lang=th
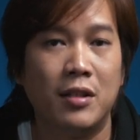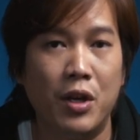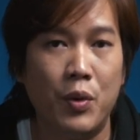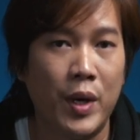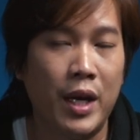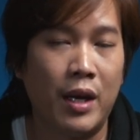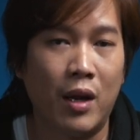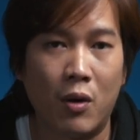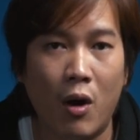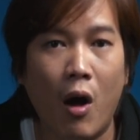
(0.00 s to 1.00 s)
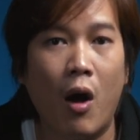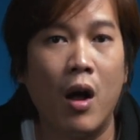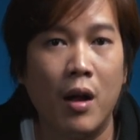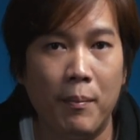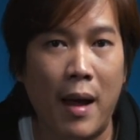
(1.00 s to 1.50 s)
ที วี แล้วก็
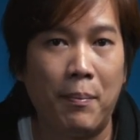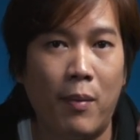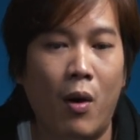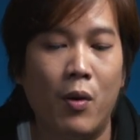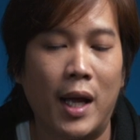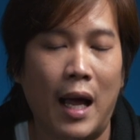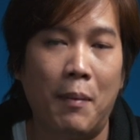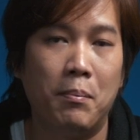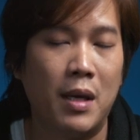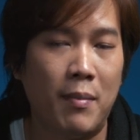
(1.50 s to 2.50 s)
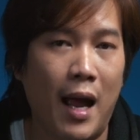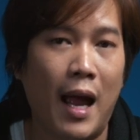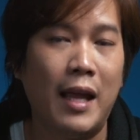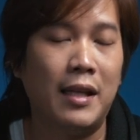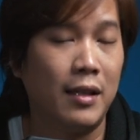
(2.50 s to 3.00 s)
Bad Ball นะครับมีมา
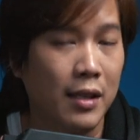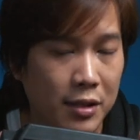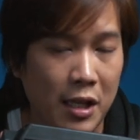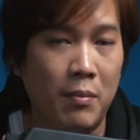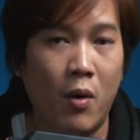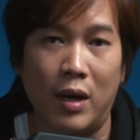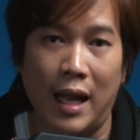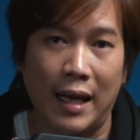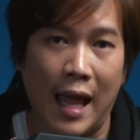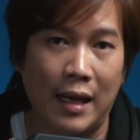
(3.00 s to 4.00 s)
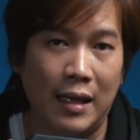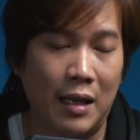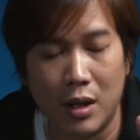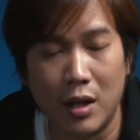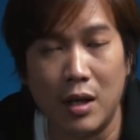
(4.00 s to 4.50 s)
ให้สี่โหมดหลักๆเล
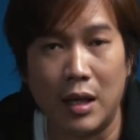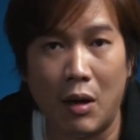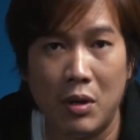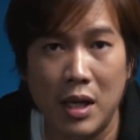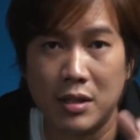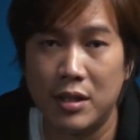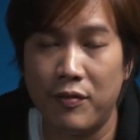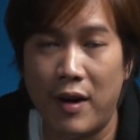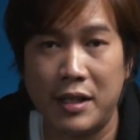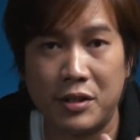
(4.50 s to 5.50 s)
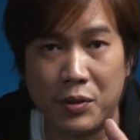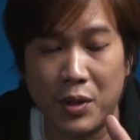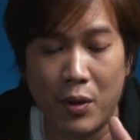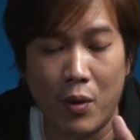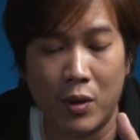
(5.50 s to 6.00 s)
ถ้าเกิดเราเลือกซื้อไฟสตู
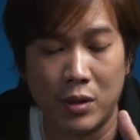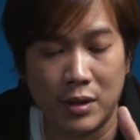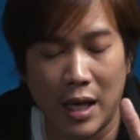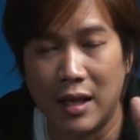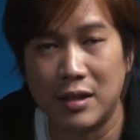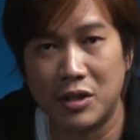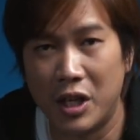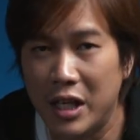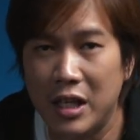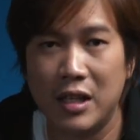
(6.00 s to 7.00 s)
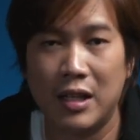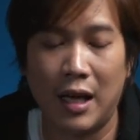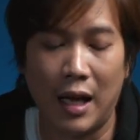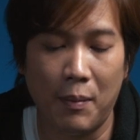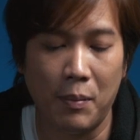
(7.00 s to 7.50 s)
ดิโอสักชิ้นหนึ่ง
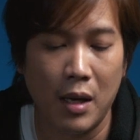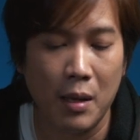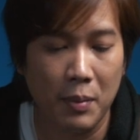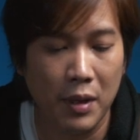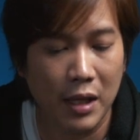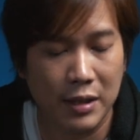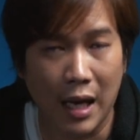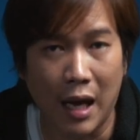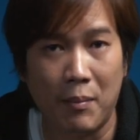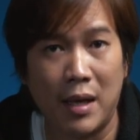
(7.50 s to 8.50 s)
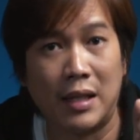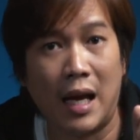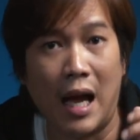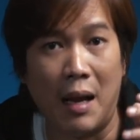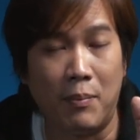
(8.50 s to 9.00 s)
นะครับเพื่อจะมา
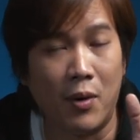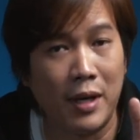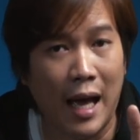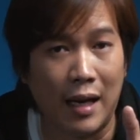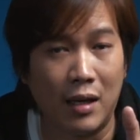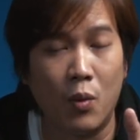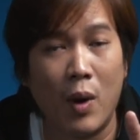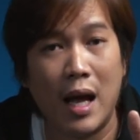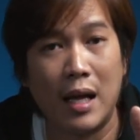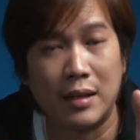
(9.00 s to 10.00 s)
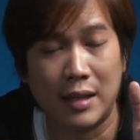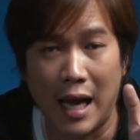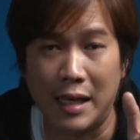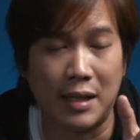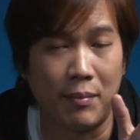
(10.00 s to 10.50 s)
ถ่ายโปรดักต์หรือว่า
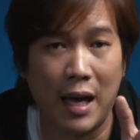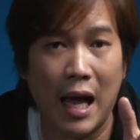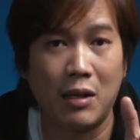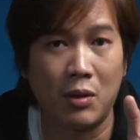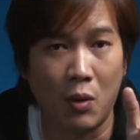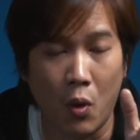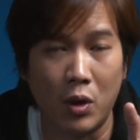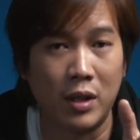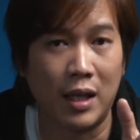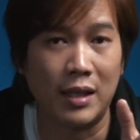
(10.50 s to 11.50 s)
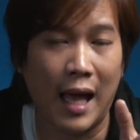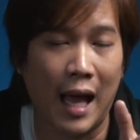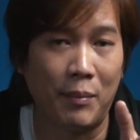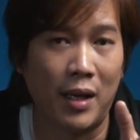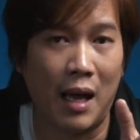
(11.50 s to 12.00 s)
ถ่ายสัมภาษณ์คนก็
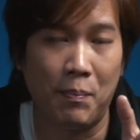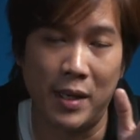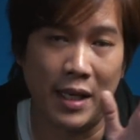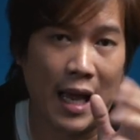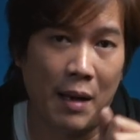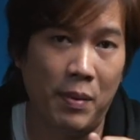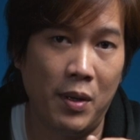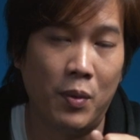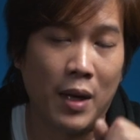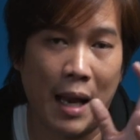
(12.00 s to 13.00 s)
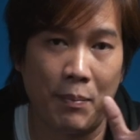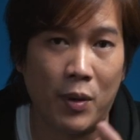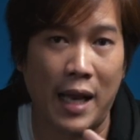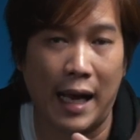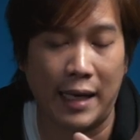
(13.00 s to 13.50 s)
ตามนะครับเป็นงานผิวงานโปร
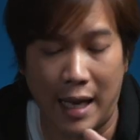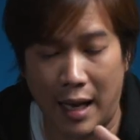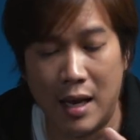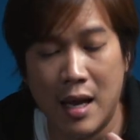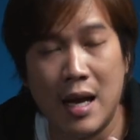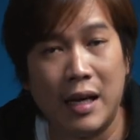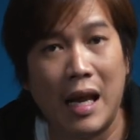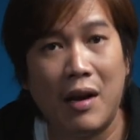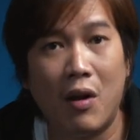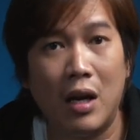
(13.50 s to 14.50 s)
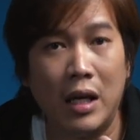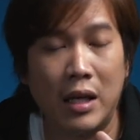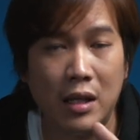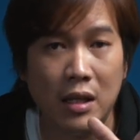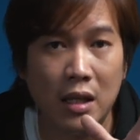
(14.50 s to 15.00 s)
ดักต์เนี่ยแน่นอนเลย
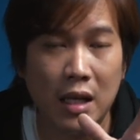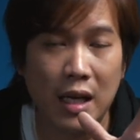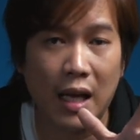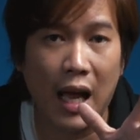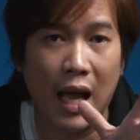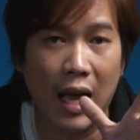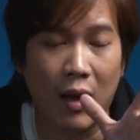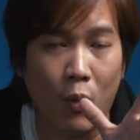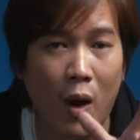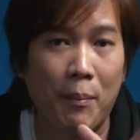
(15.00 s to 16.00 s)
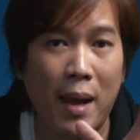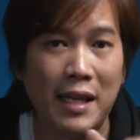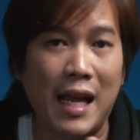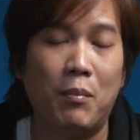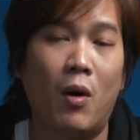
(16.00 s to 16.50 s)
คือเรื่องค่าความแม่
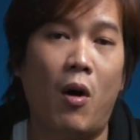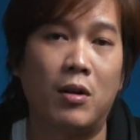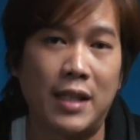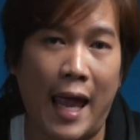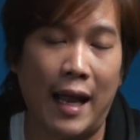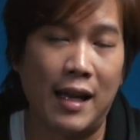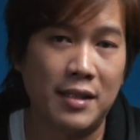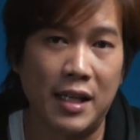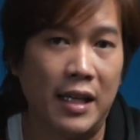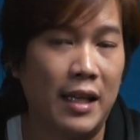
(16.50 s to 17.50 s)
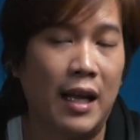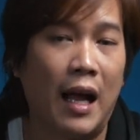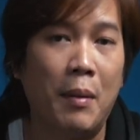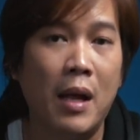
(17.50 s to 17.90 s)
นยำของแสงและสีนะครับ